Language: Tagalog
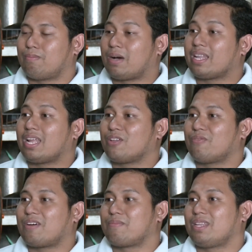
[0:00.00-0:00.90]
makilala yung
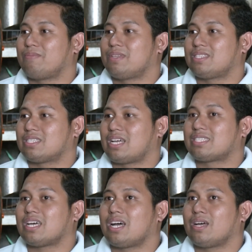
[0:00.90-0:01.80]
family business.
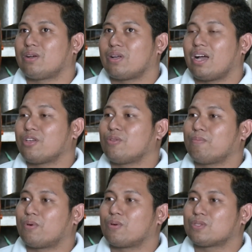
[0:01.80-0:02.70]
At saka ngayon
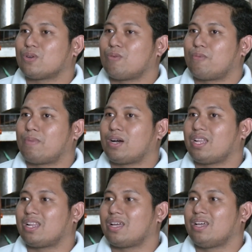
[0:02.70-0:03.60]
po gusto ko po
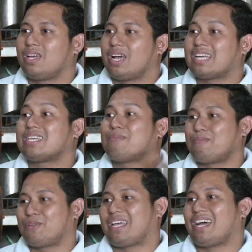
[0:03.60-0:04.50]
makalala kasama
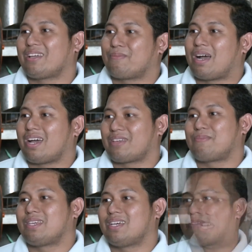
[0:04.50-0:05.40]
po na aking mga
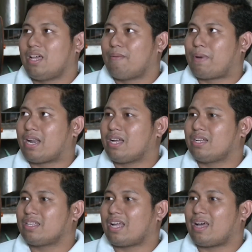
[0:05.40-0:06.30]
kaibigan.
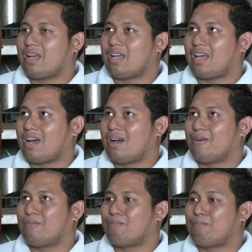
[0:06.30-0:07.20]
Parang
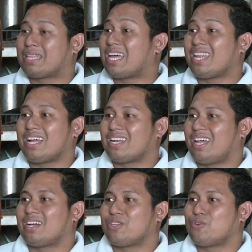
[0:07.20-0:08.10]
uh, madalang
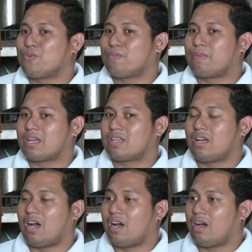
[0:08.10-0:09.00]
lang yung
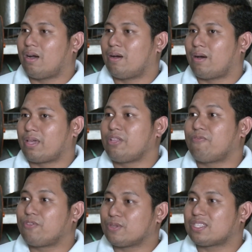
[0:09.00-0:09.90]

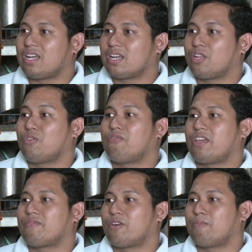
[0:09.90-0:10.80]
mag-infuse ah, uh, ng ganong
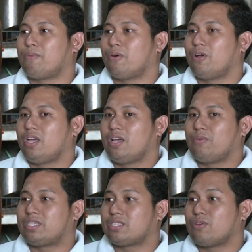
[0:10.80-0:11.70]
flavor po,
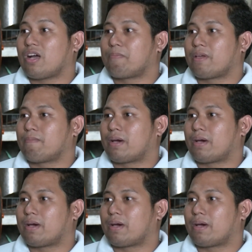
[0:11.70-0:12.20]
which is yung kapeng